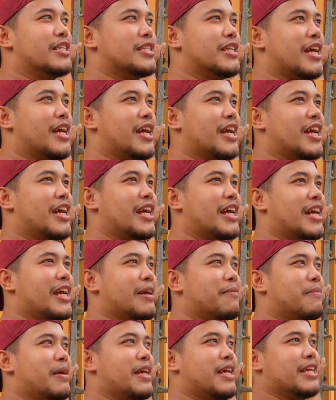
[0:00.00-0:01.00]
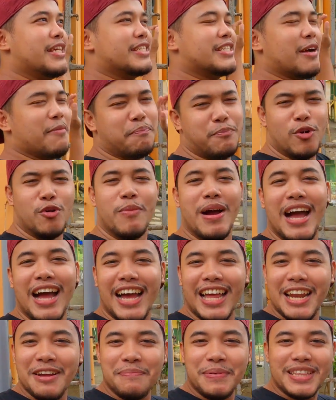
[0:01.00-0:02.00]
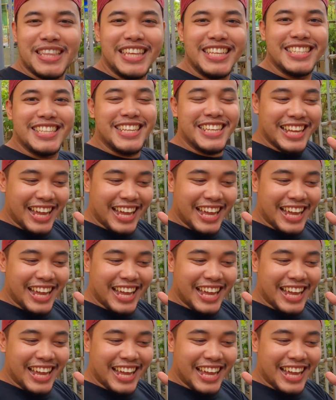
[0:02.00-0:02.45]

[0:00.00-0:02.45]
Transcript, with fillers: siyam 10 mga kalapatids